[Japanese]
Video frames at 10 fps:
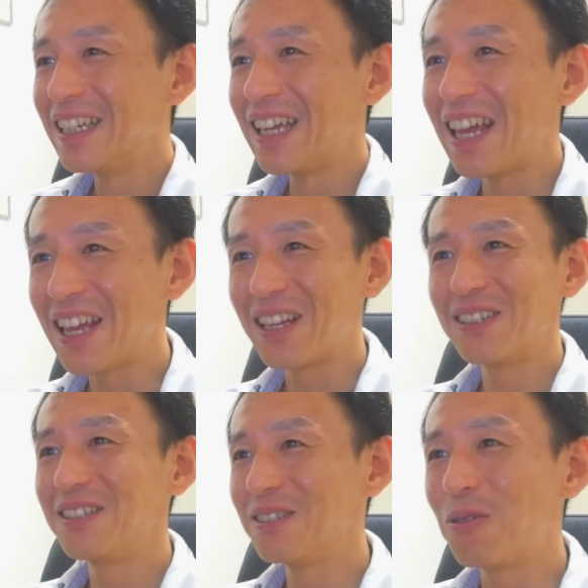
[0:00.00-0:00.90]

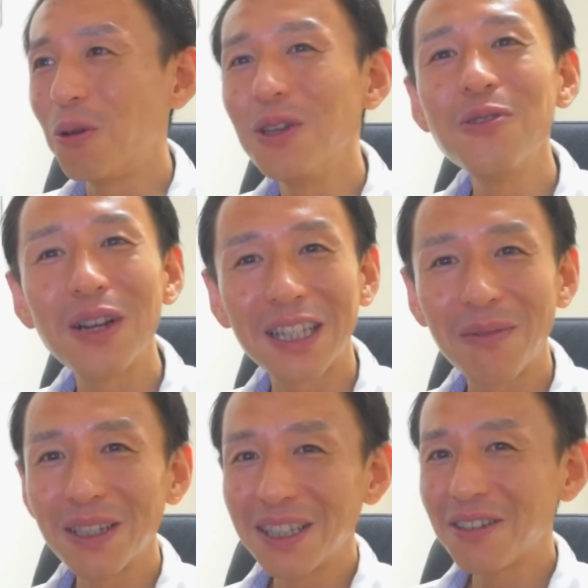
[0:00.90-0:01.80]
えー、コインは溜
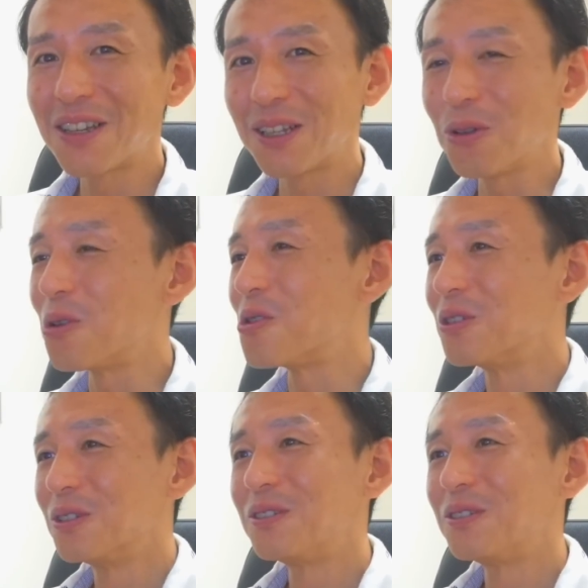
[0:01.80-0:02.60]
まってるけど、